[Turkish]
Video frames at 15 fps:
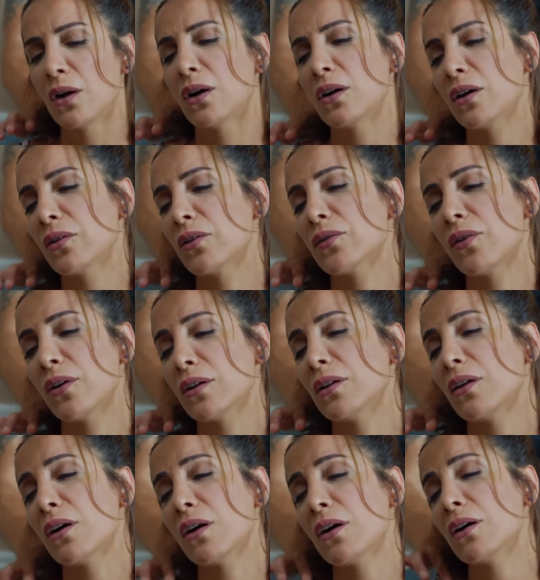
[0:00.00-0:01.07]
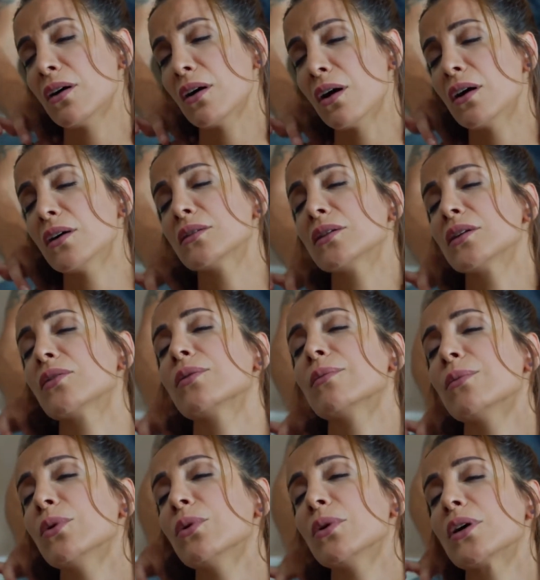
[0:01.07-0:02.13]
Ay evet vallahi her
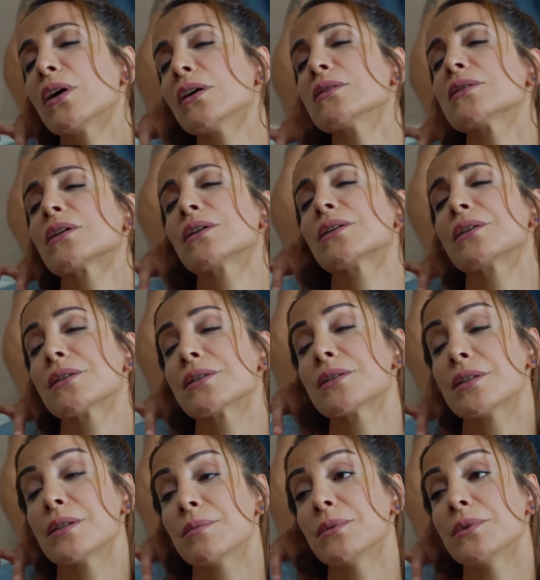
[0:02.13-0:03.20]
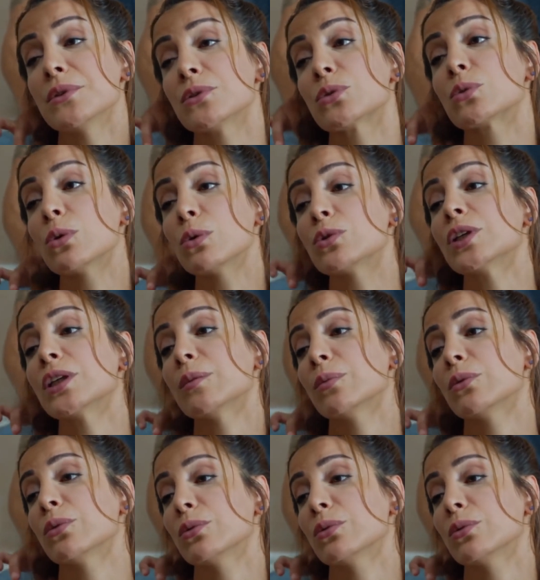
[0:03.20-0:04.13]
tarafım böyle kas katı kesilmiş külçe gibi